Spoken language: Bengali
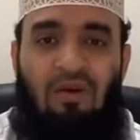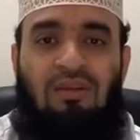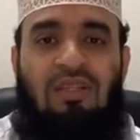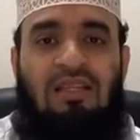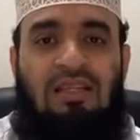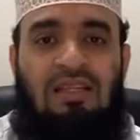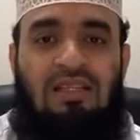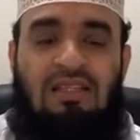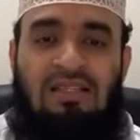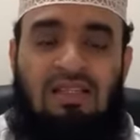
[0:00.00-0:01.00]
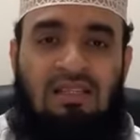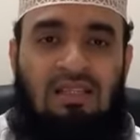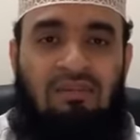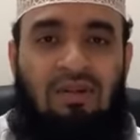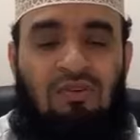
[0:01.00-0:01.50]
অর্থাৎ ঈদের দিন
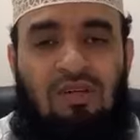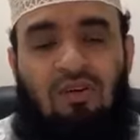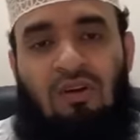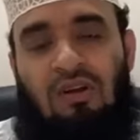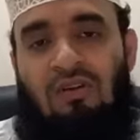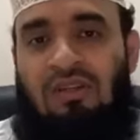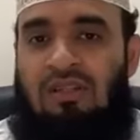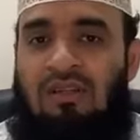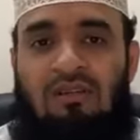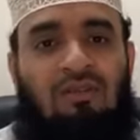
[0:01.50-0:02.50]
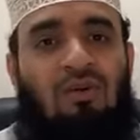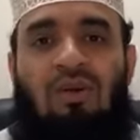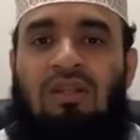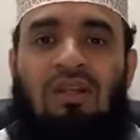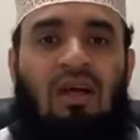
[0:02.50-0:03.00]
যাতে মানুষের ঘরে ঘরে তাদের
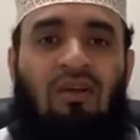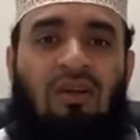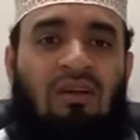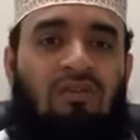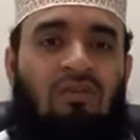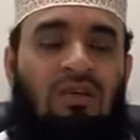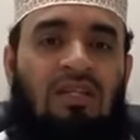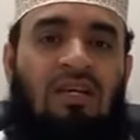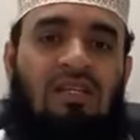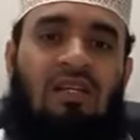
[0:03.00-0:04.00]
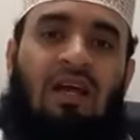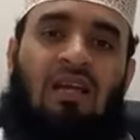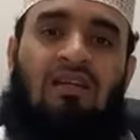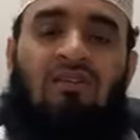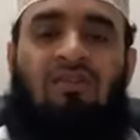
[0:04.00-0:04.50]
দৌড়াতে না হয় এজন্য ঈদ আসার
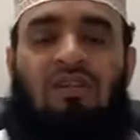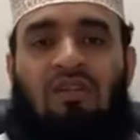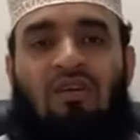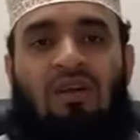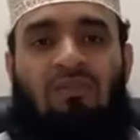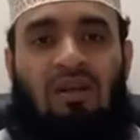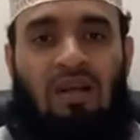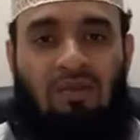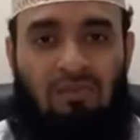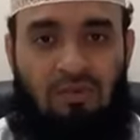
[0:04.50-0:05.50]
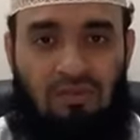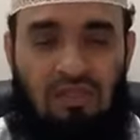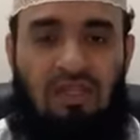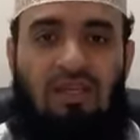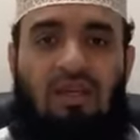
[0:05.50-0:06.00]
আগে যেন তাদের ঘরে আমরা খাবার পৌঁছে
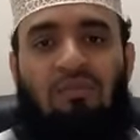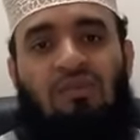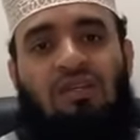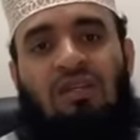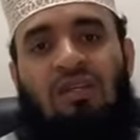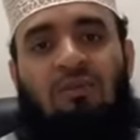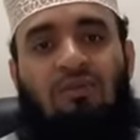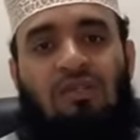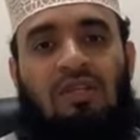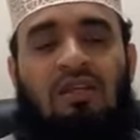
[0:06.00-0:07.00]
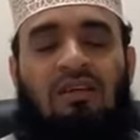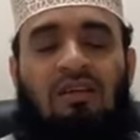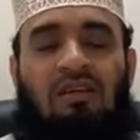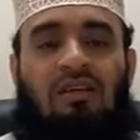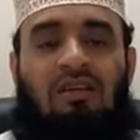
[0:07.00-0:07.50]
দিই এই প্রজেক্টের নাম হচ্ছে
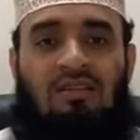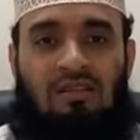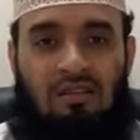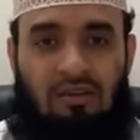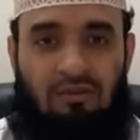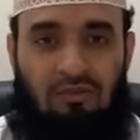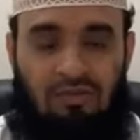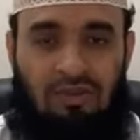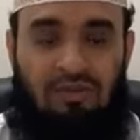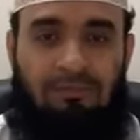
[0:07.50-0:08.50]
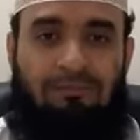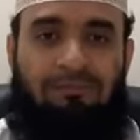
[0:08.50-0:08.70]
সাদাকাতুল ফিতের